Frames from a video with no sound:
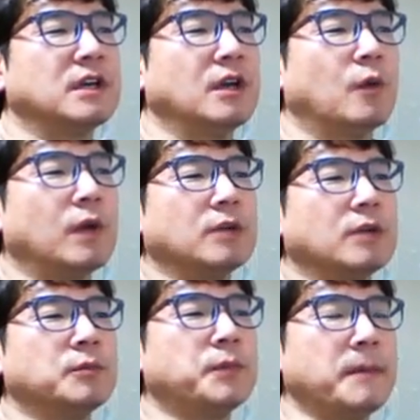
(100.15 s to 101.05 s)
오라클
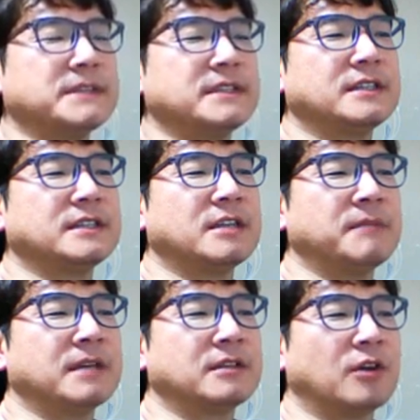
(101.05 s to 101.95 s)
문법만 쓰이기 때문에
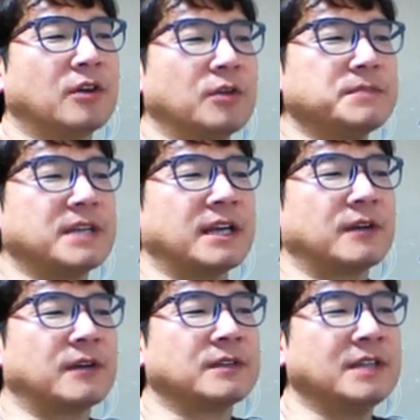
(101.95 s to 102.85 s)
그렇게 어렵진 않아요
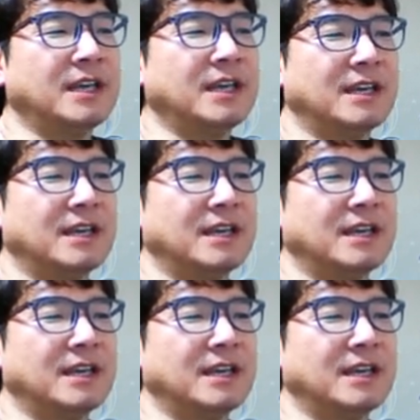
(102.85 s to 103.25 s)
근데